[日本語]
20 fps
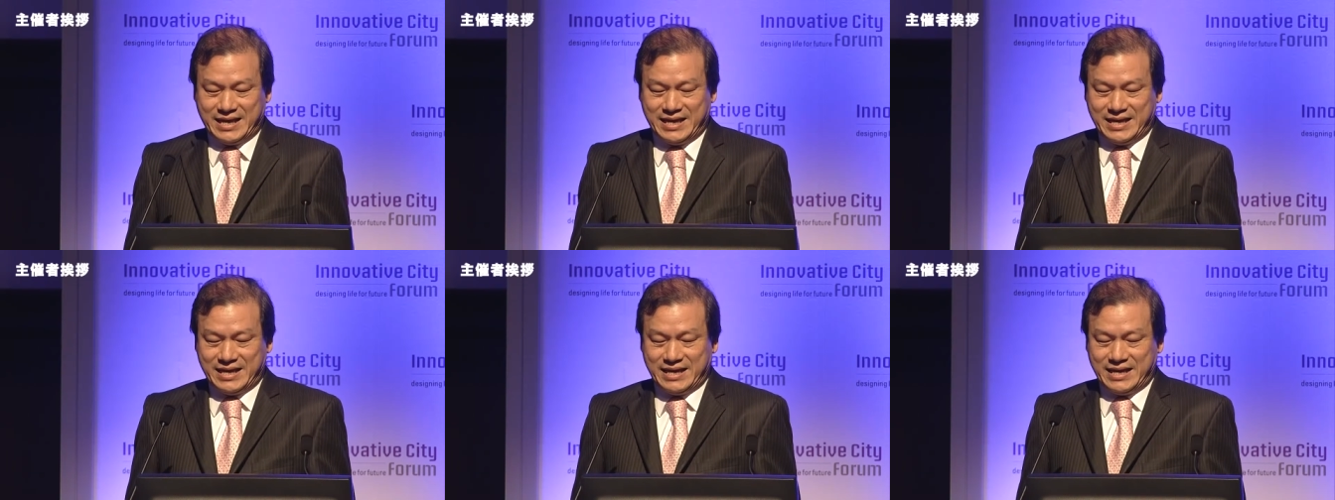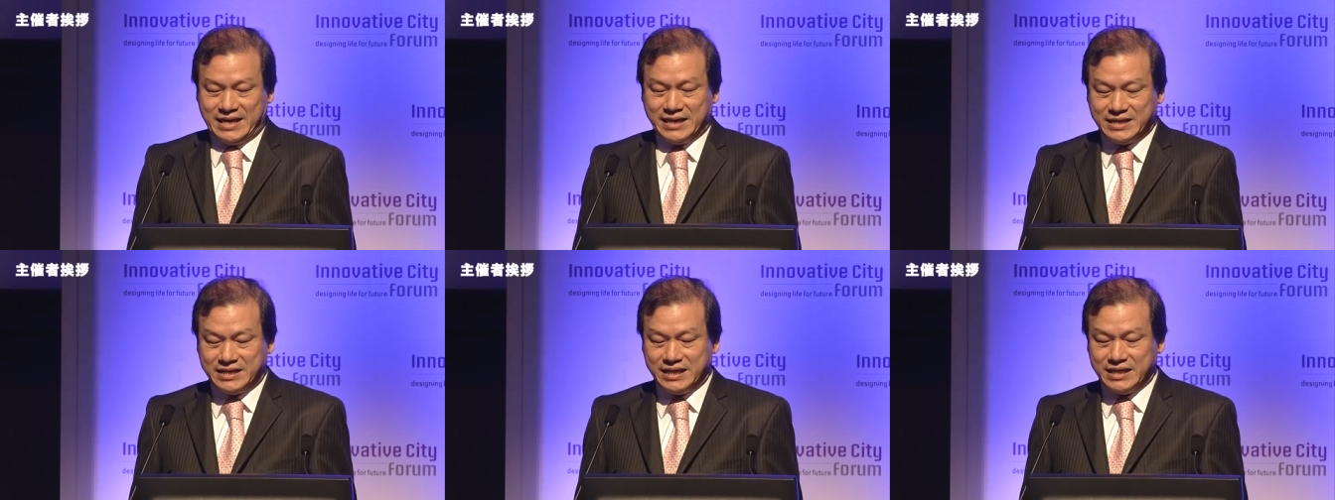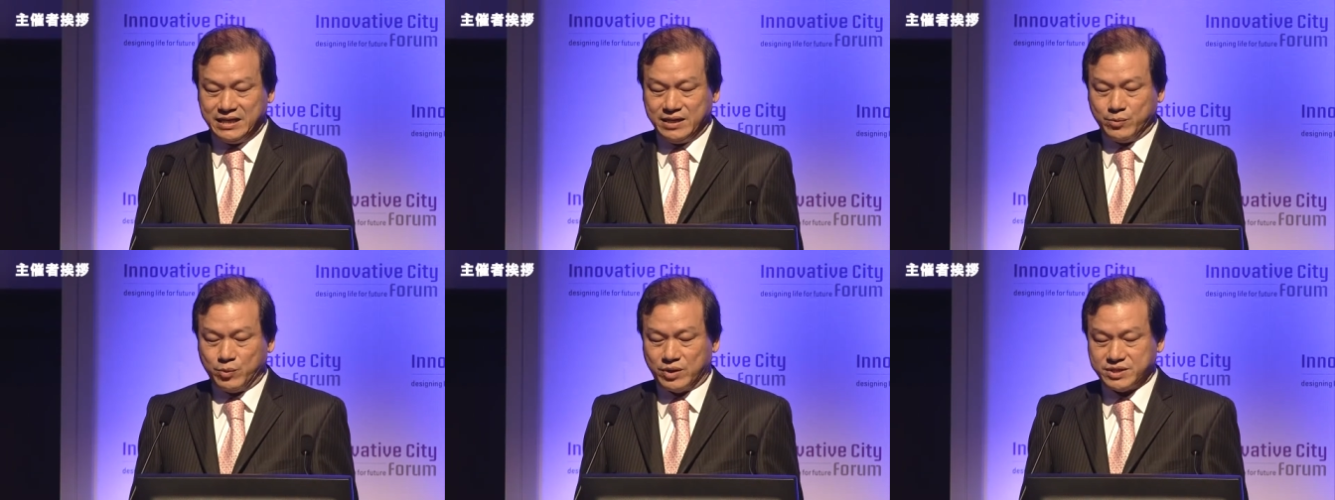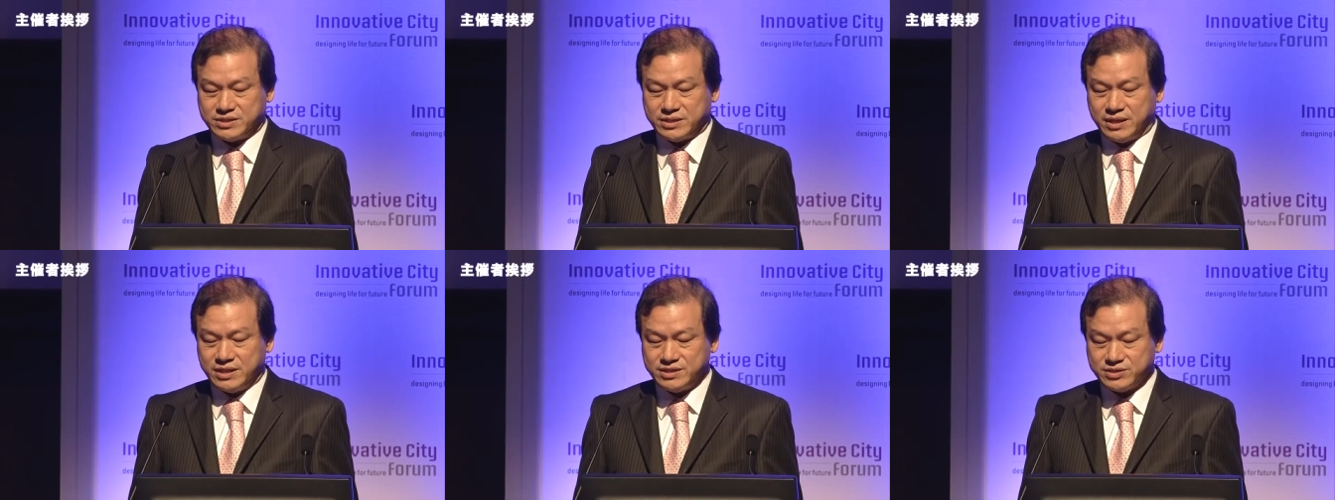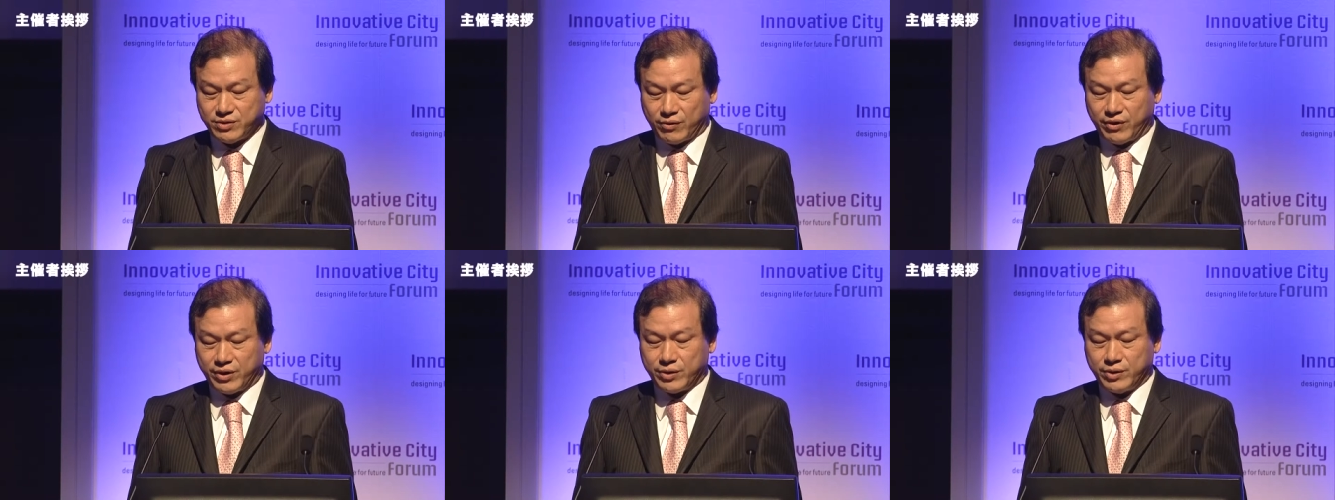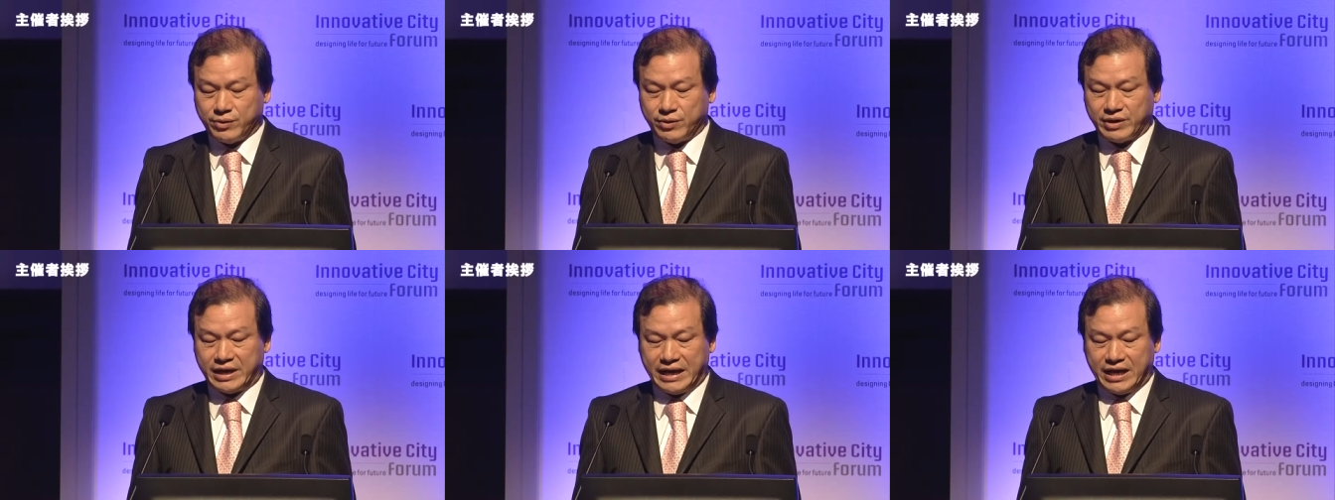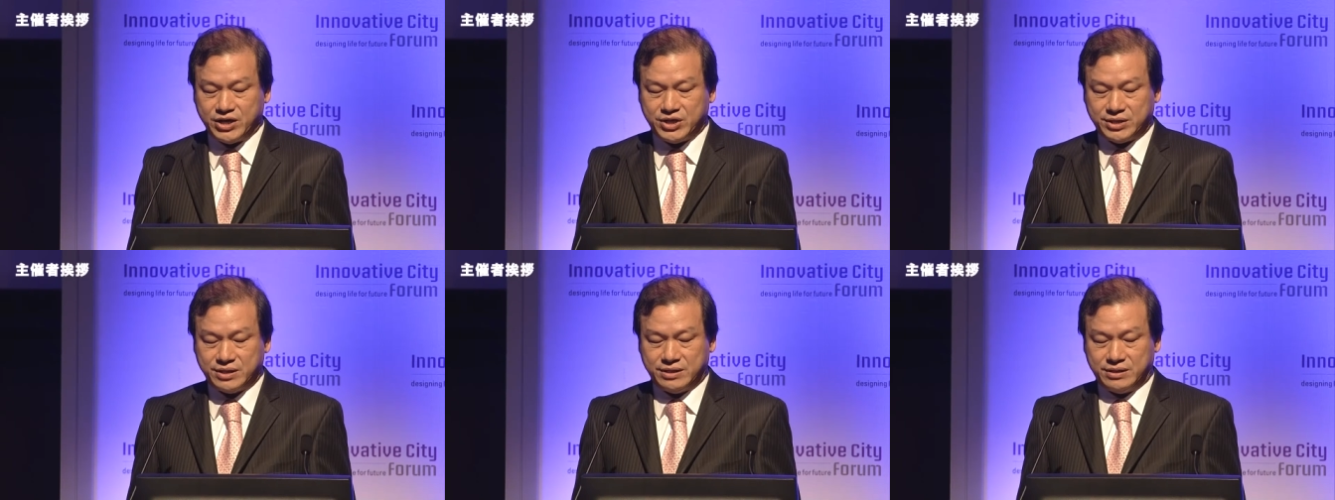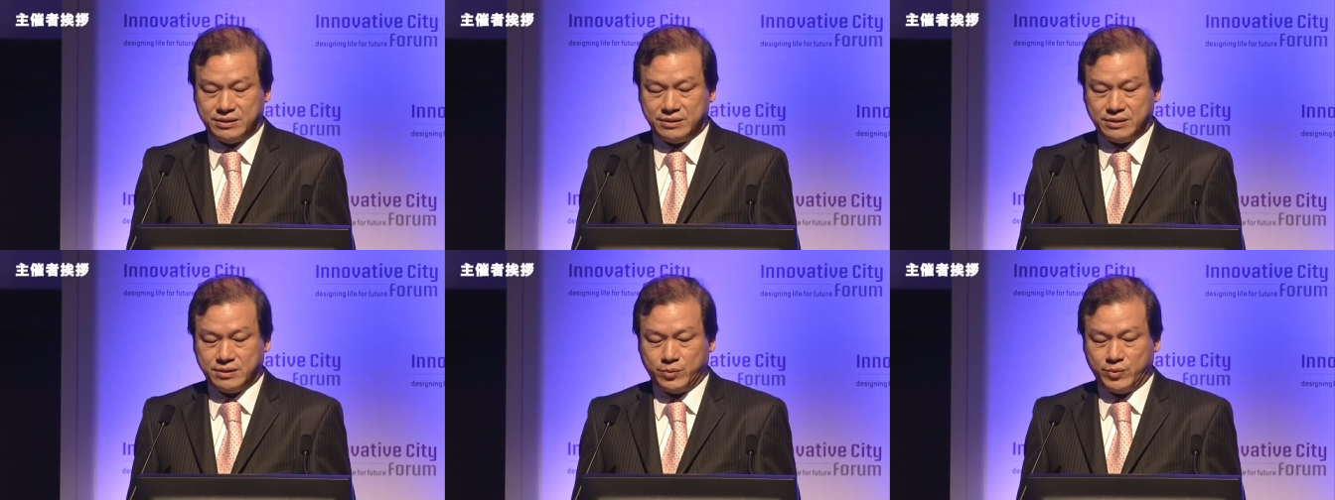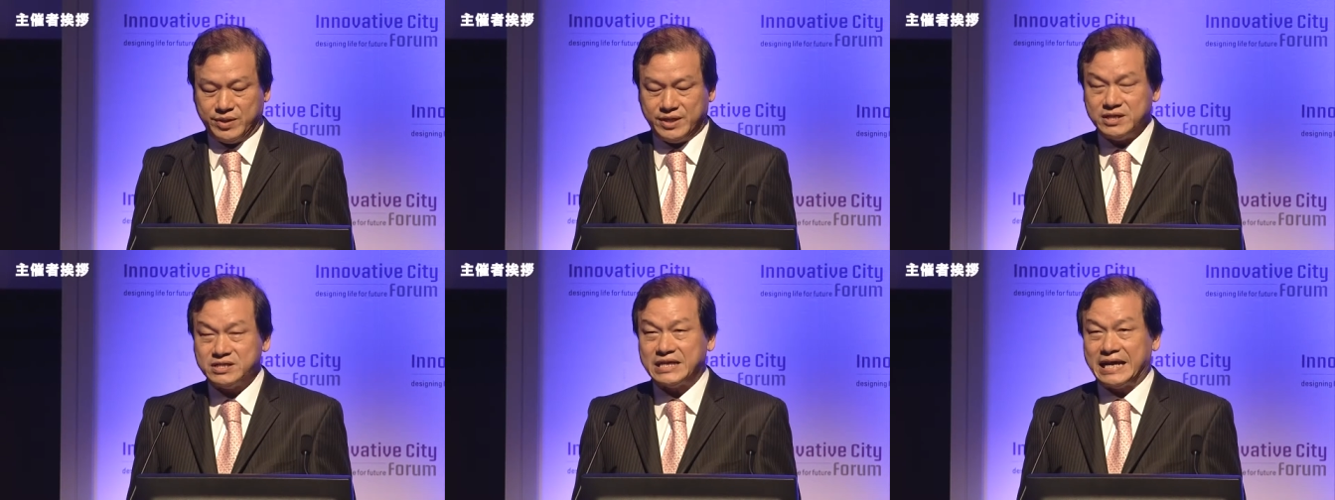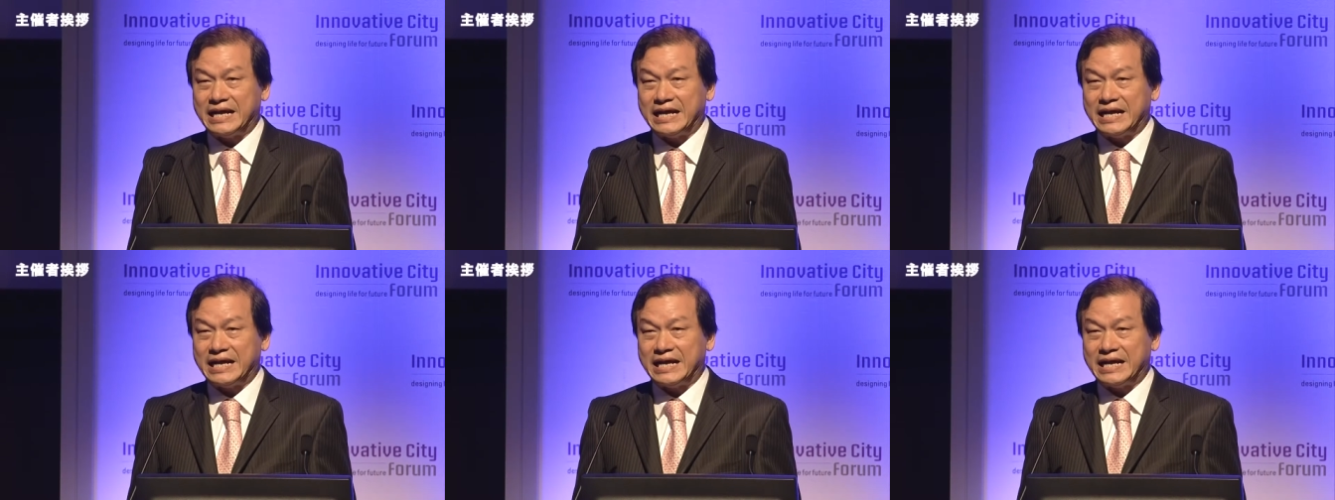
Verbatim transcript: 10年前私は森美術館